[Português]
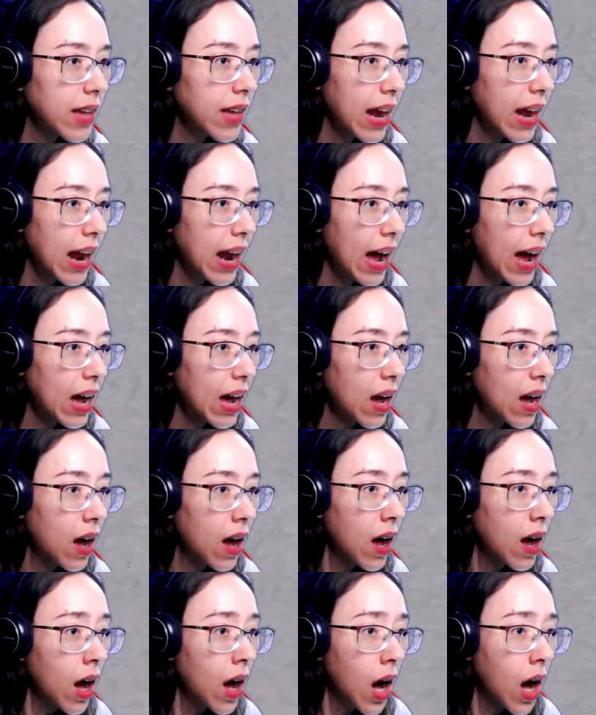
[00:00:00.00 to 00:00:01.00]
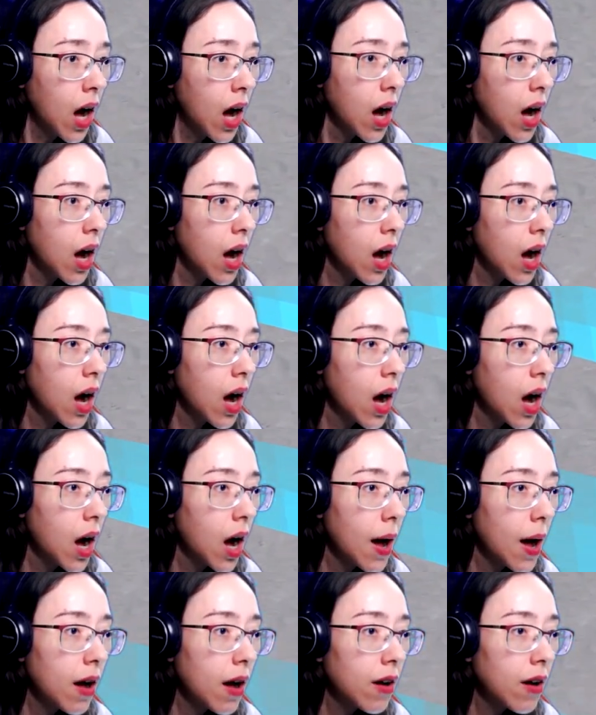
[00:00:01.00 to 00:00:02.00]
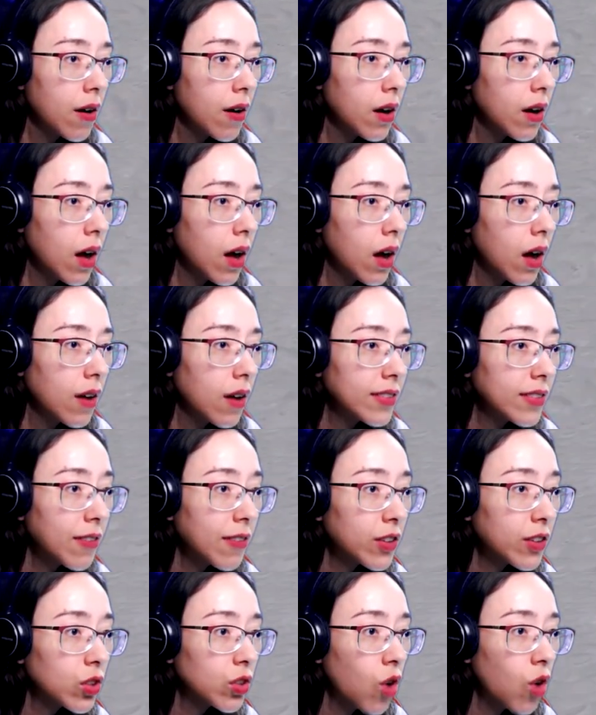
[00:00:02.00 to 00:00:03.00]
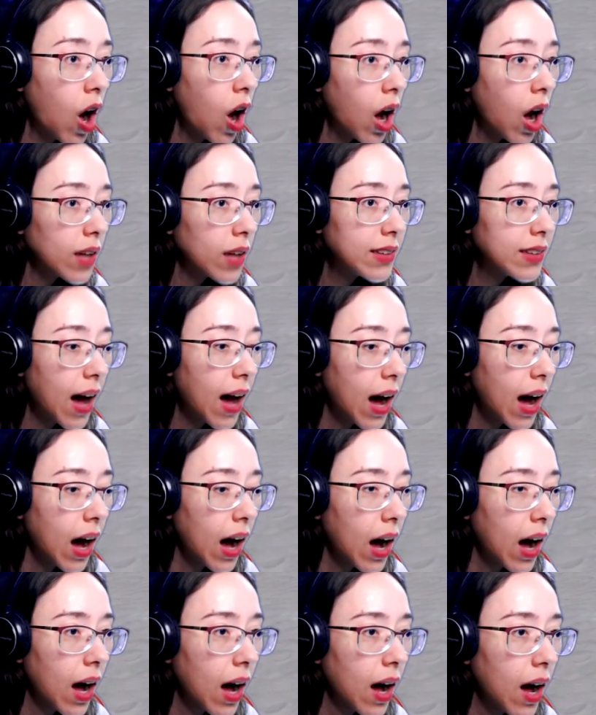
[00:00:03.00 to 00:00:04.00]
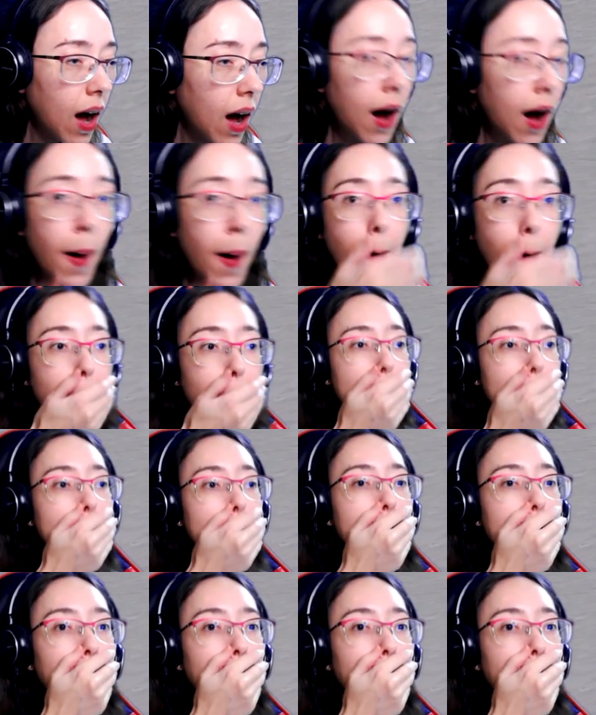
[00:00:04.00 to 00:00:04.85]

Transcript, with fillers: Será? Ah! Tá Tava roda. Ah!